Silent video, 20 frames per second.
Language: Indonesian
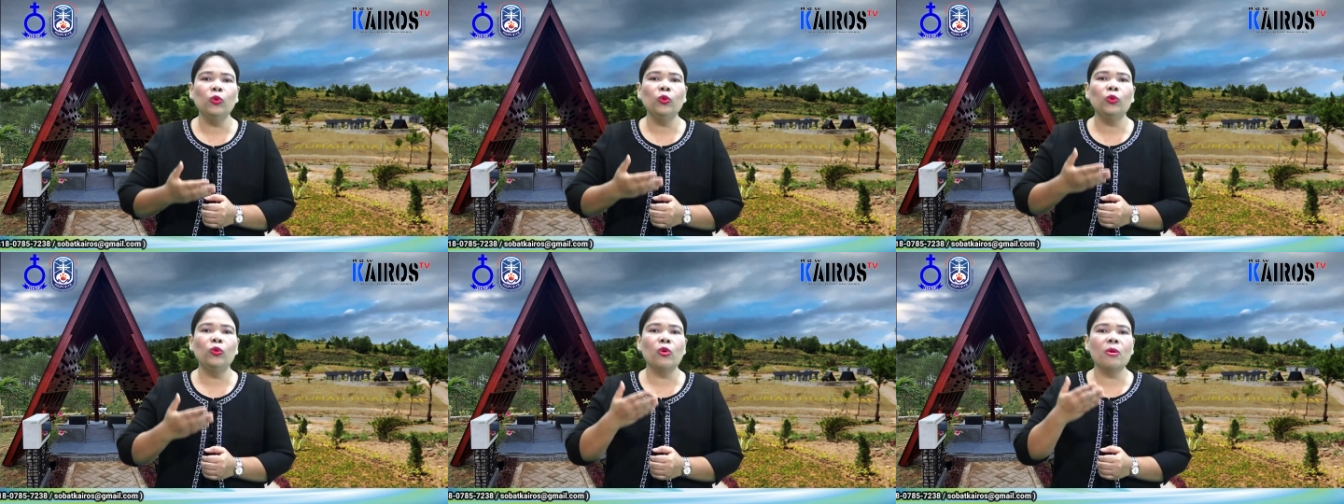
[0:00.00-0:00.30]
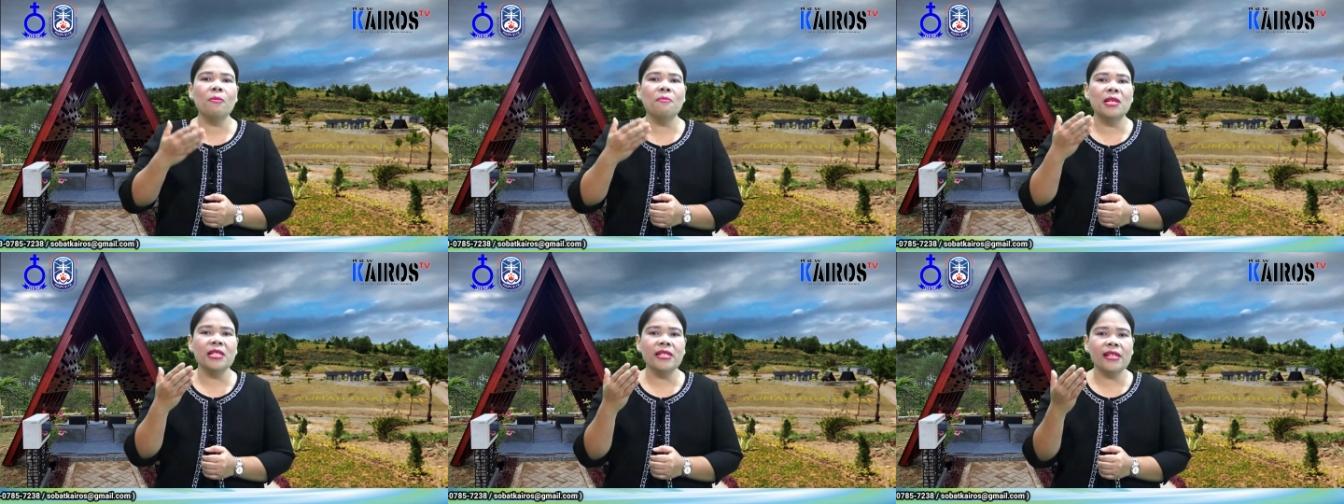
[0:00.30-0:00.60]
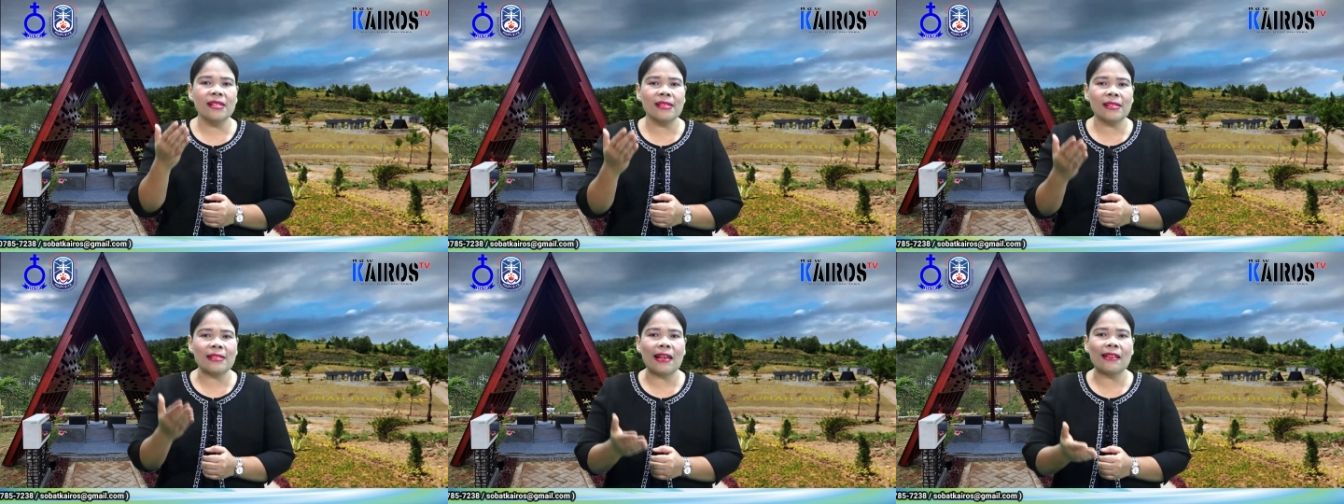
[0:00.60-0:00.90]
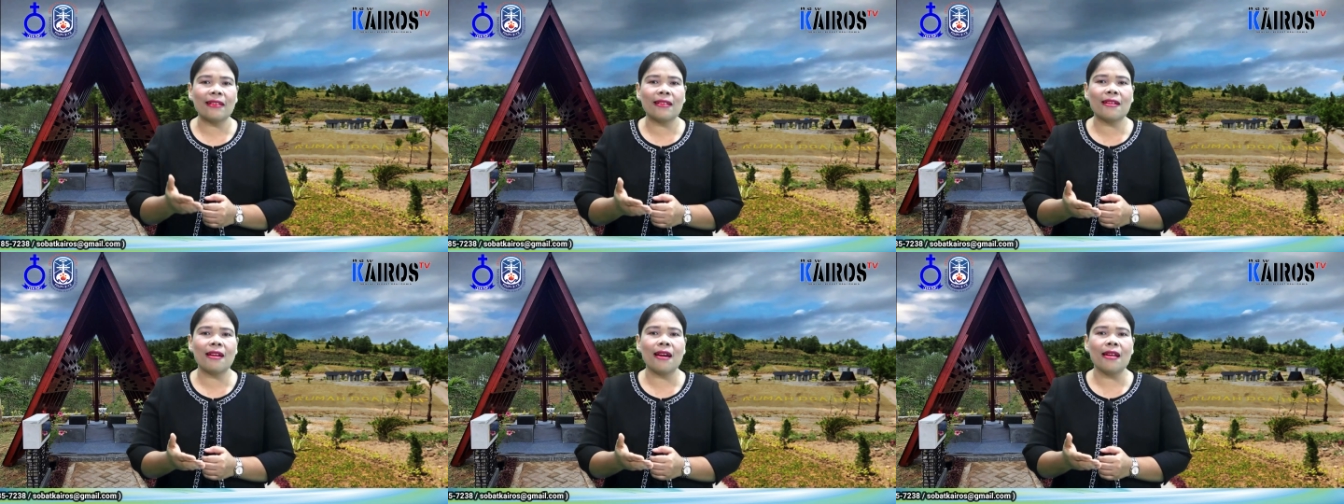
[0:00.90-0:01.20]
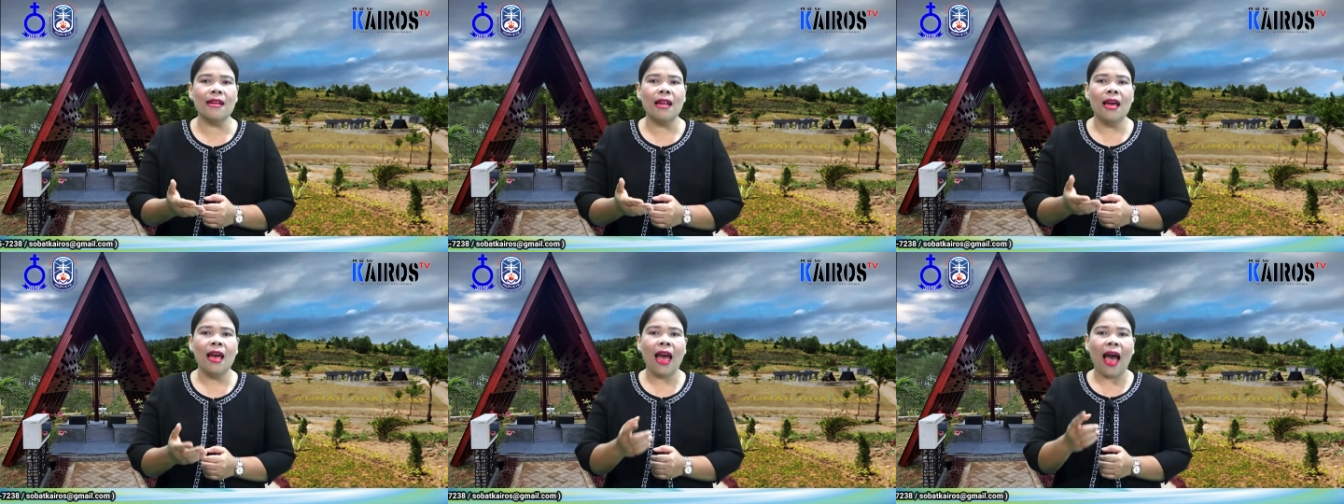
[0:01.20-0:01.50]
untuk
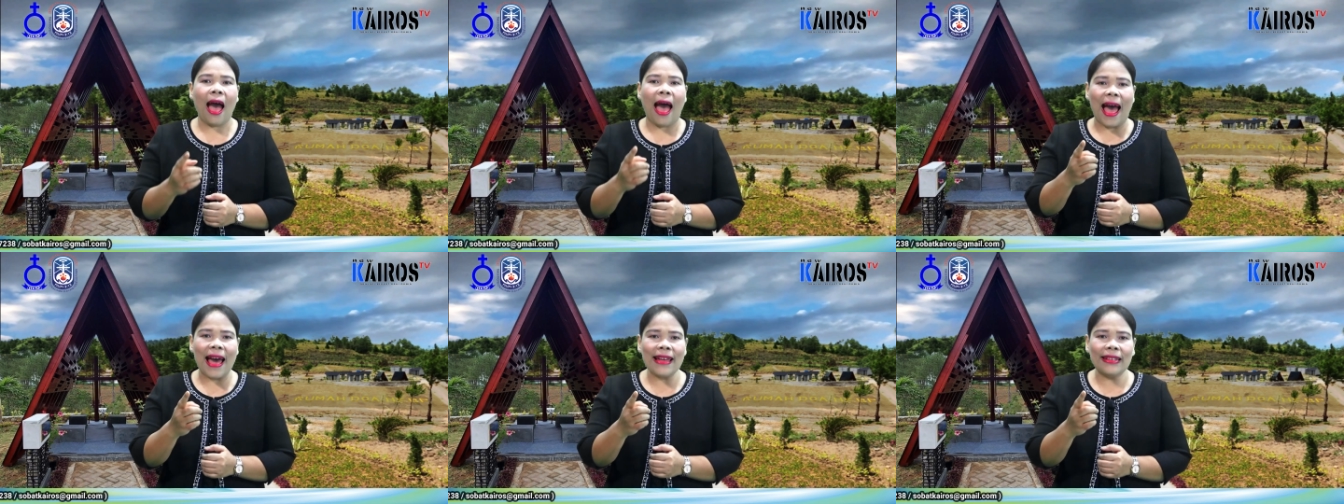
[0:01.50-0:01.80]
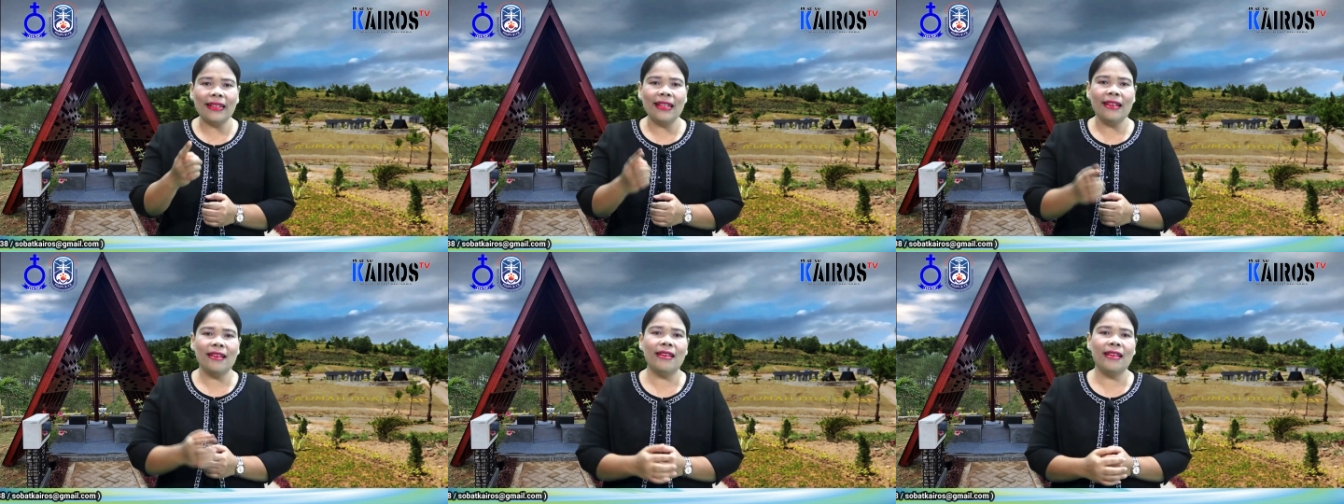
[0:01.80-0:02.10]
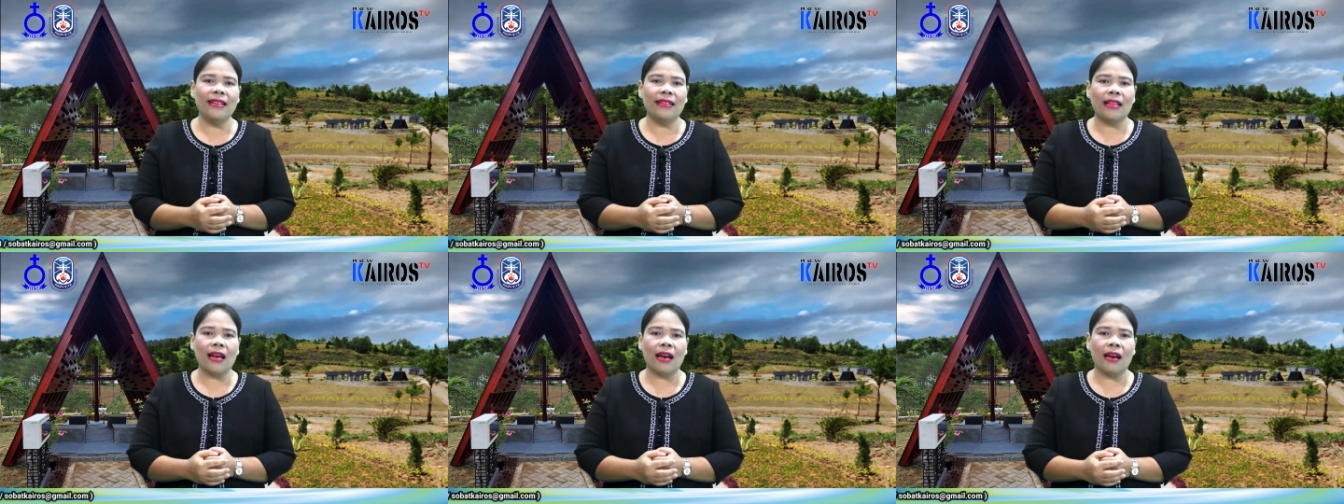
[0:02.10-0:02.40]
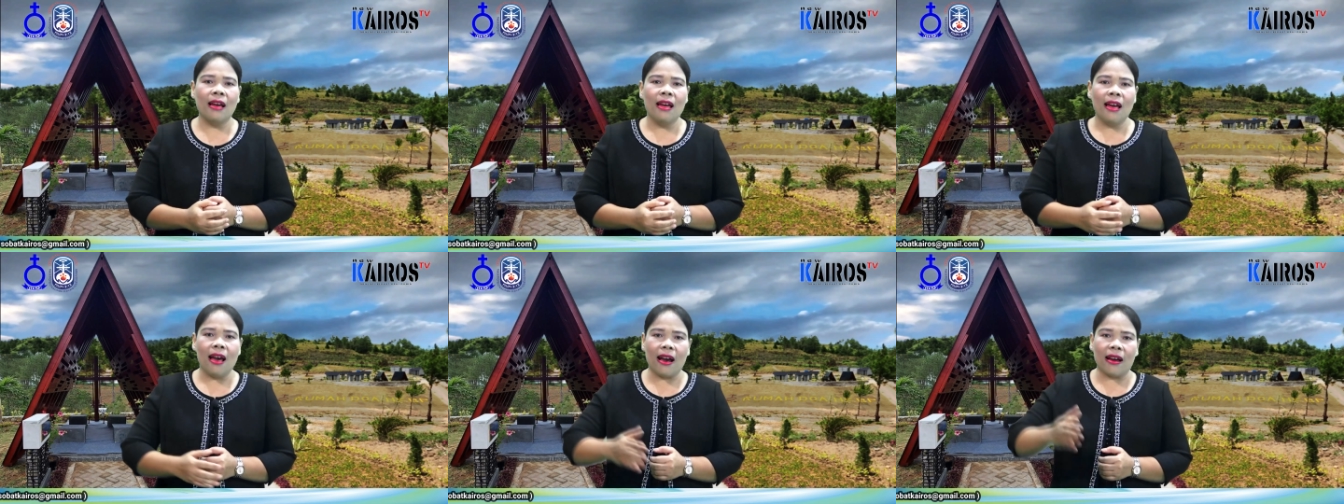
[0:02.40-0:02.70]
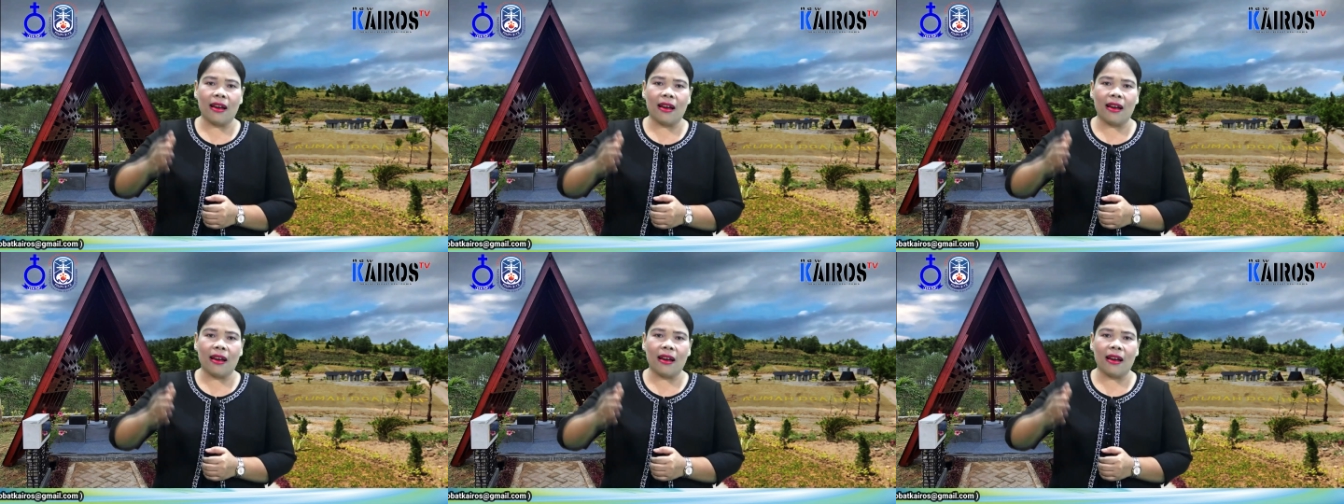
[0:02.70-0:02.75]
menyesatkan hati kita